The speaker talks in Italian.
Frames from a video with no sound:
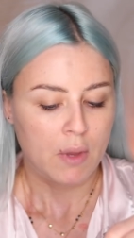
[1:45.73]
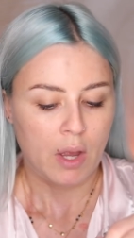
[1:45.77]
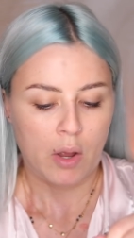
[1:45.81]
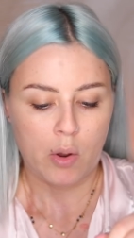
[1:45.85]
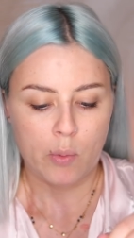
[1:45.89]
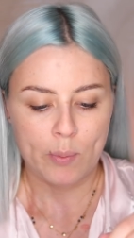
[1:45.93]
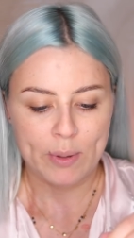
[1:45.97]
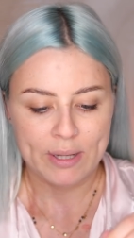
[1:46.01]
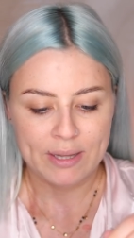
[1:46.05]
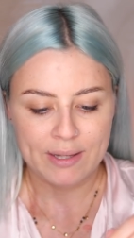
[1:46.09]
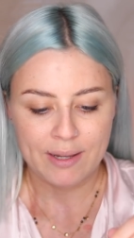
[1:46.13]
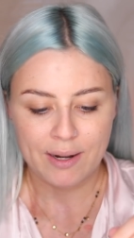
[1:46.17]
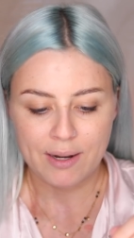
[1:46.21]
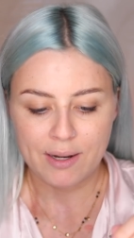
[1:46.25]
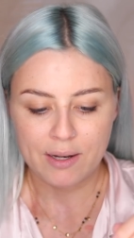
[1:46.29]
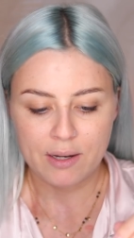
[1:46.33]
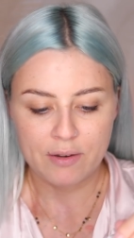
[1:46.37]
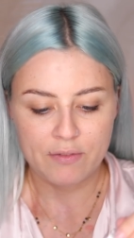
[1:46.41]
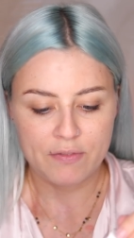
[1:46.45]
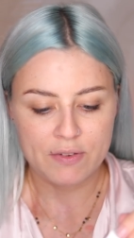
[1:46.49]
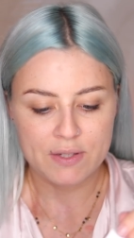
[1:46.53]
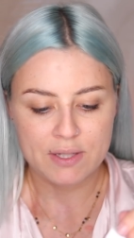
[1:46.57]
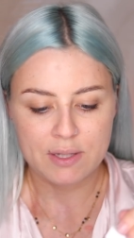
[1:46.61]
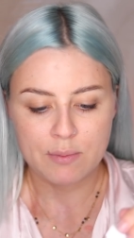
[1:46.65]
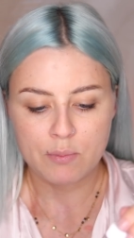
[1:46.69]
aumentare le
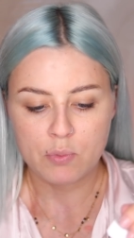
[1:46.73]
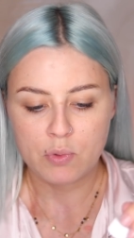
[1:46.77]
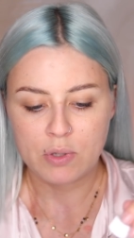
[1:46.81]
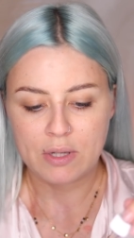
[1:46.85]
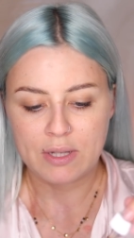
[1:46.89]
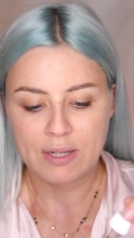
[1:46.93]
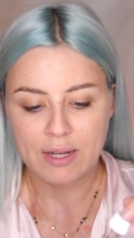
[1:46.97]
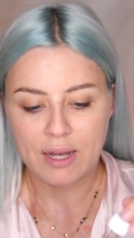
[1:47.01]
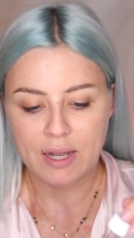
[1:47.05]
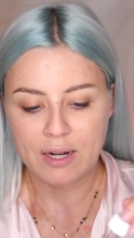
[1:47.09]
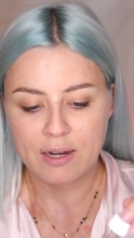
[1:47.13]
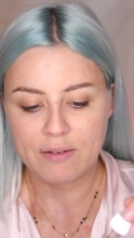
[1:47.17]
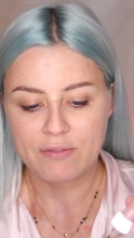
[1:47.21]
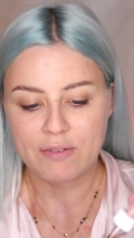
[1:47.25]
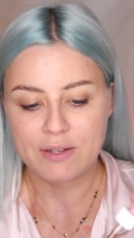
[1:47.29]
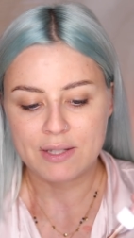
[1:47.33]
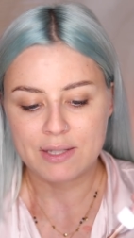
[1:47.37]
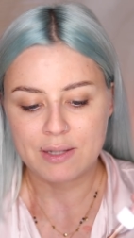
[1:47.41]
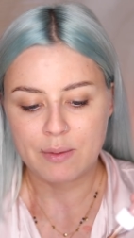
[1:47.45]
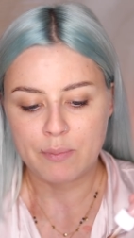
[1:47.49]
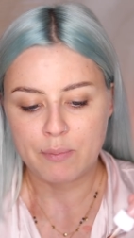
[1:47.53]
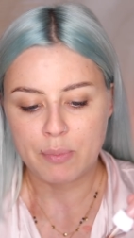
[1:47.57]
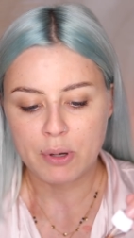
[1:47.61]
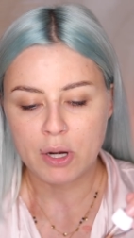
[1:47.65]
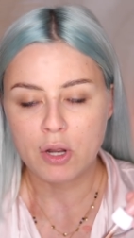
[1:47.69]
difese immunitarie fa
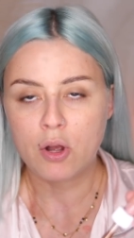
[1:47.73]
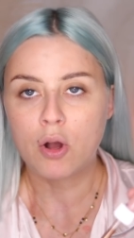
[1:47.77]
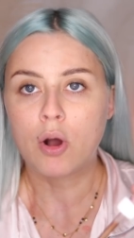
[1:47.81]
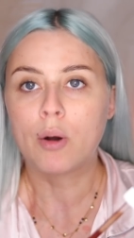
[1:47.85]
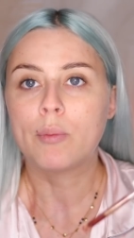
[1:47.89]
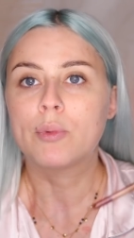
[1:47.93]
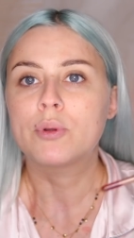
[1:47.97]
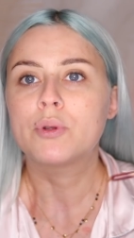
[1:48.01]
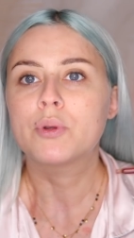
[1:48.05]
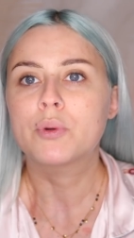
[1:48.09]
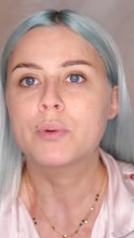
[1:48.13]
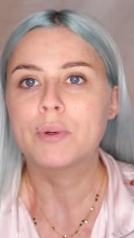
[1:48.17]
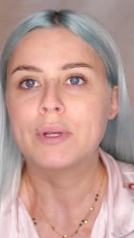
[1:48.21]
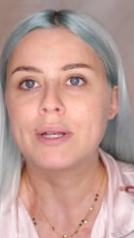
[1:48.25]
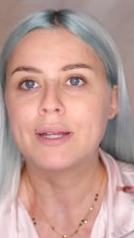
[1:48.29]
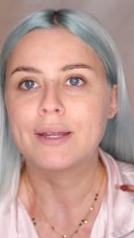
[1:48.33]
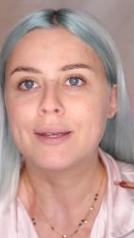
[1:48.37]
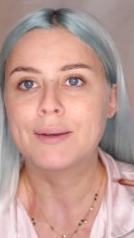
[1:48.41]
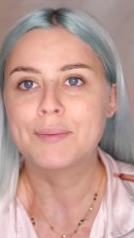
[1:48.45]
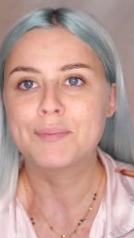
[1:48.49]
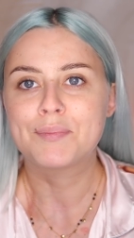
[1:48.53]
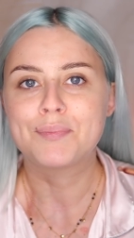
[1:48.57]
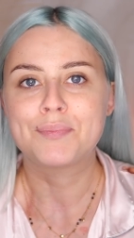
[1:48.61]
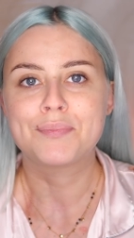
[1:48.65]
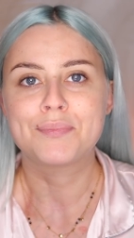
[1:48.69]
sempre comodo,
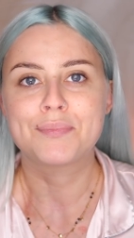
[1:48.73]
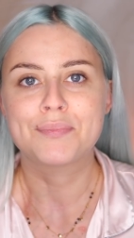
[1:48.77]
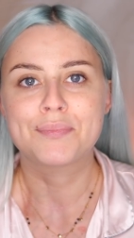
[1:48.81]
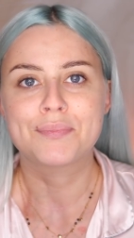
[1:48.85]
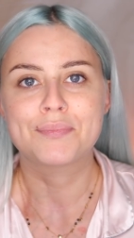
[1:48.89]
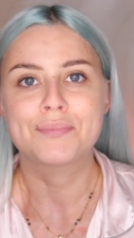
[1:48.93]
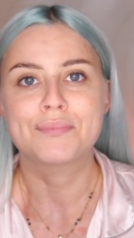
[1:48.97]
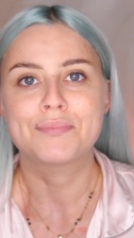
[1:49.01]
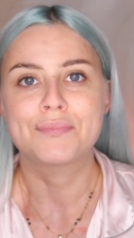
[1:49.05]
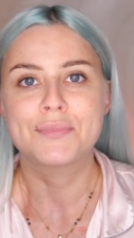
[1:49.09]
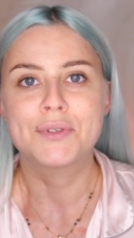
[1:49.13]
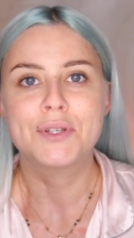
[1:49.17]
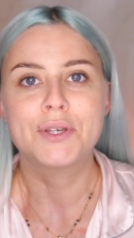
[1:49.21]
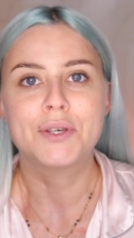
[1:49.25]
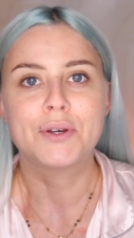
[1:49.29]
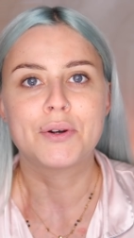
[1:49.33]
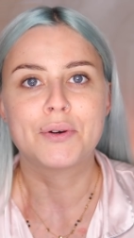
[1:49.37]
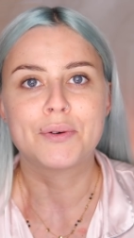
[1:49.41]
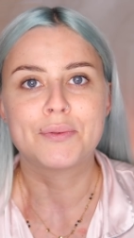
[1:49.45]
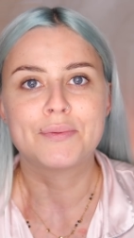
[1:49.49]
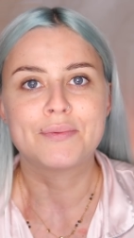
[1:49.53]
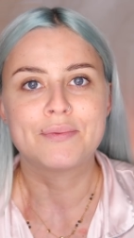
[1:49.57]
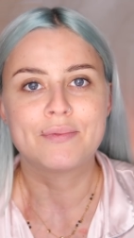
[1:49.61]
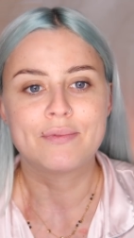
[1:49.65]
quindi io